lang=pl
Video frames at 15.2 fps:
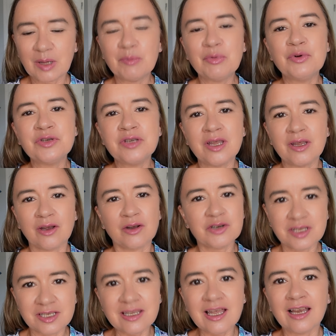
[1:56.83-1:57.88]
później
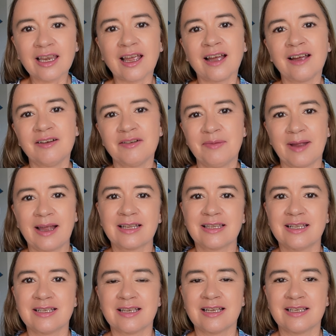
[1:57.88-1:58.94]
korzystania w
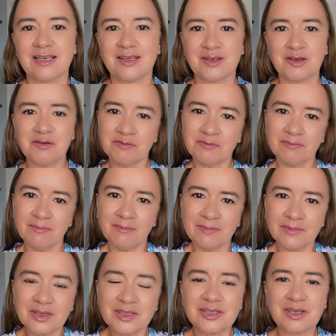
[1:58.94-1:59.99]
praktyce z języków, no,
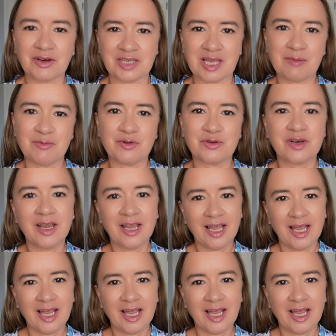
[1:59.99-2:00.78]
coś tam już